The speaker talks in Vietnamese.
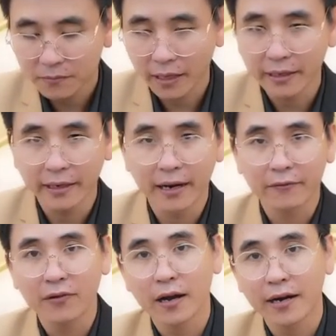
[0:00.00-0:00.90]
Tại vì kỳ
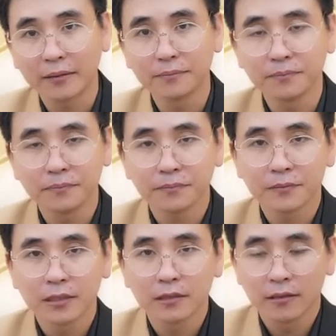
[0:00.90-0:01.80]
lân pha hơi đậm
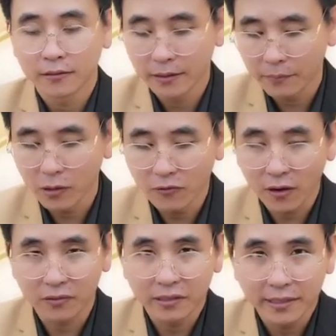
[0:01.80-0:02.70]
nên mới uống
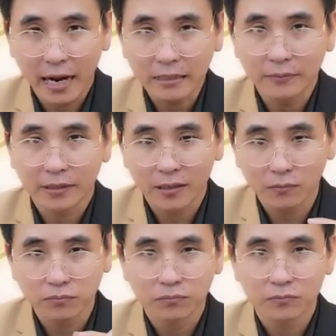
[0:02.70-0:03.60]
vào tự nhiên đắng, nhưng mà
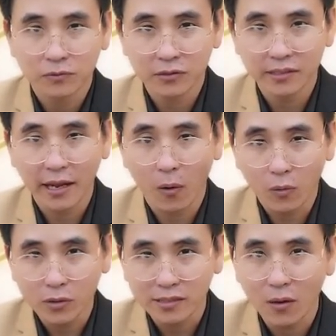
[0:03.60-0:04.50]
không, nó sẽ
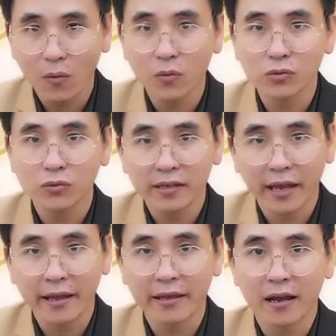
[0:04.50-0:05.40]
hậu, nó sâu xuống
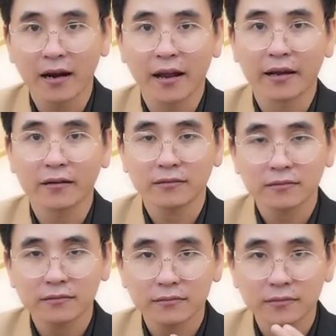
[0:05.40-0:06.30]
nhẹ nhàng lại, nó
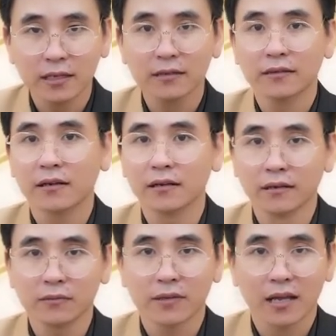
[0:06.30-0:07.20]
tích trên
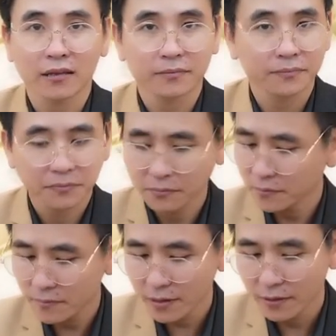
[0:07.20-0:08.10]
lưỡi chúng ta,
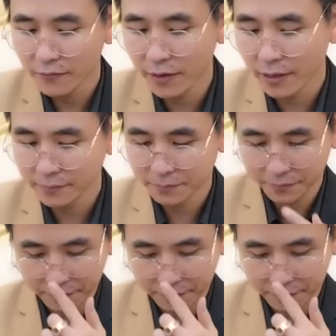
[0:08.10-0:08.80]
phê lắm.